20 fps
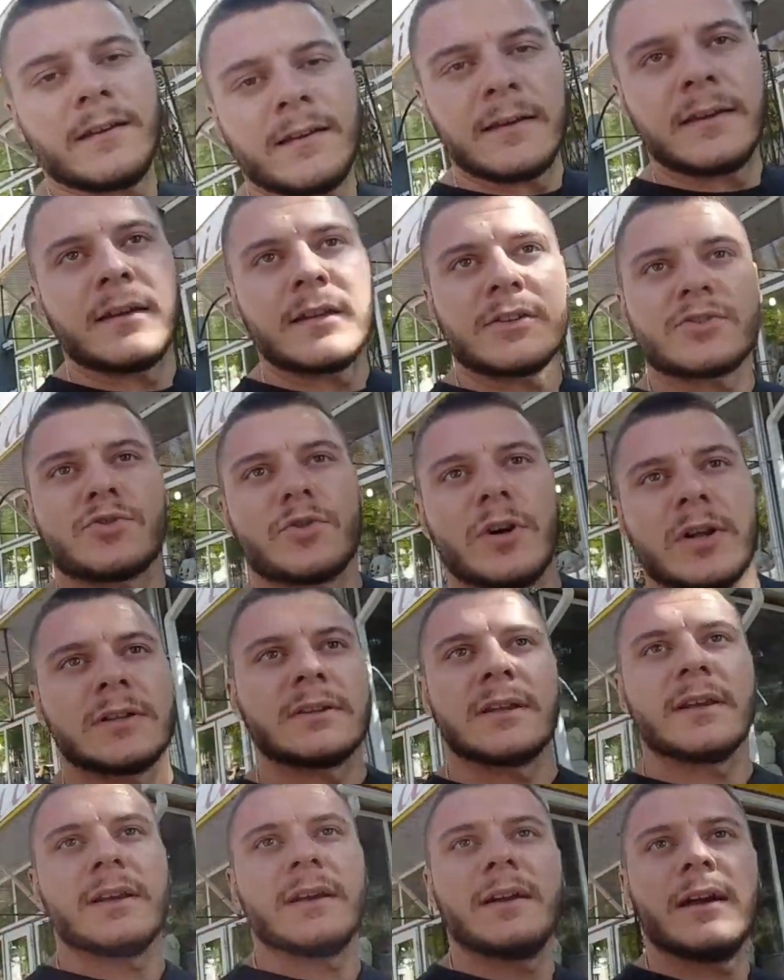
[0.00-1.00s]
Ee, şu
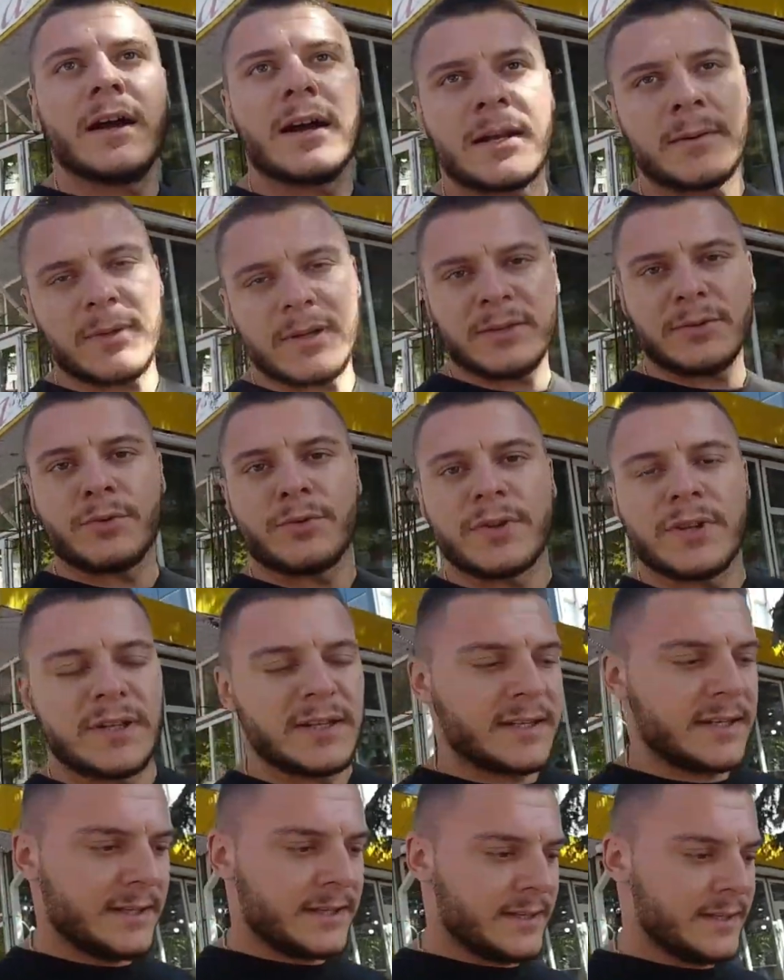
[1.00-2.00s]
anda arabaya doğru
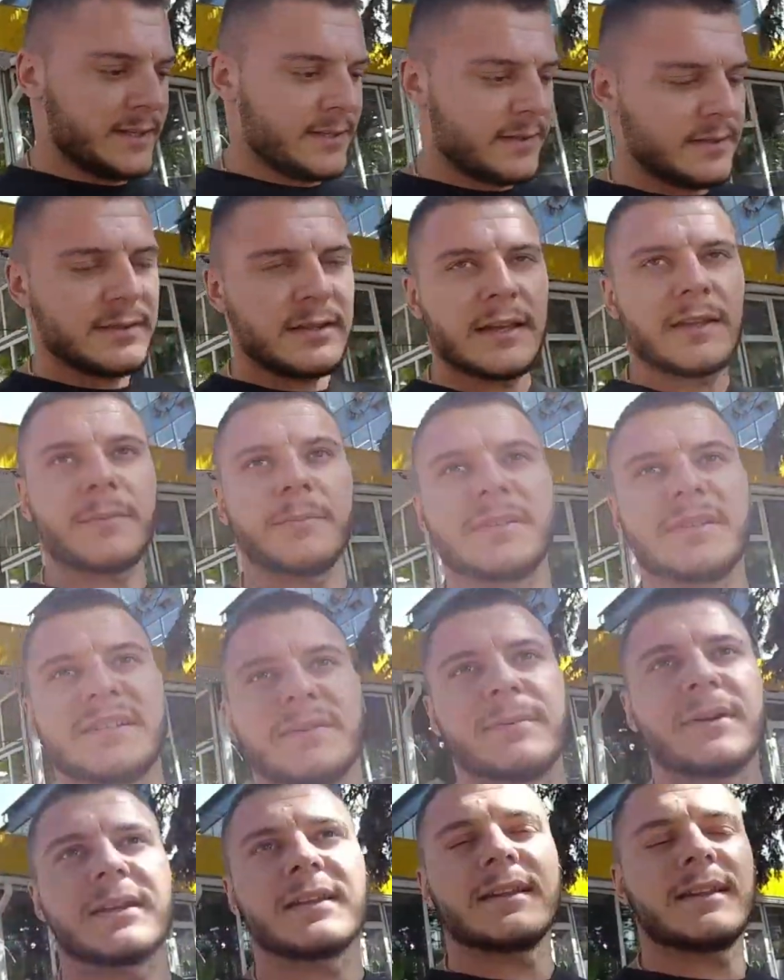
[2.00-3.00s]
giderik. Dayım
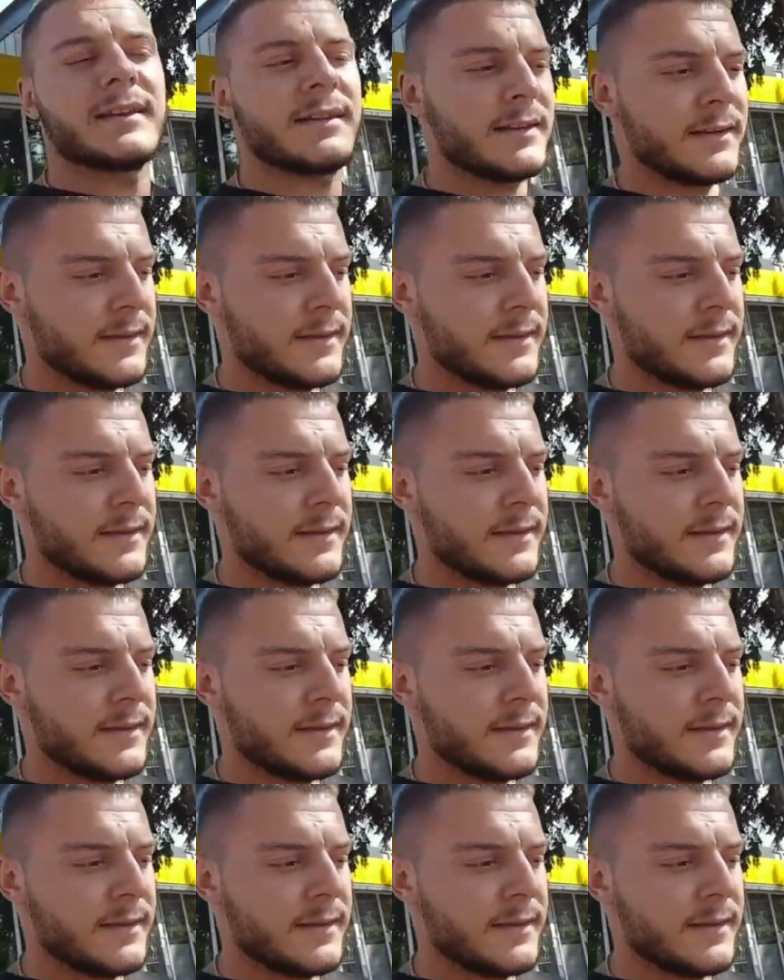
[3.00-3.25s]
bizi bekler.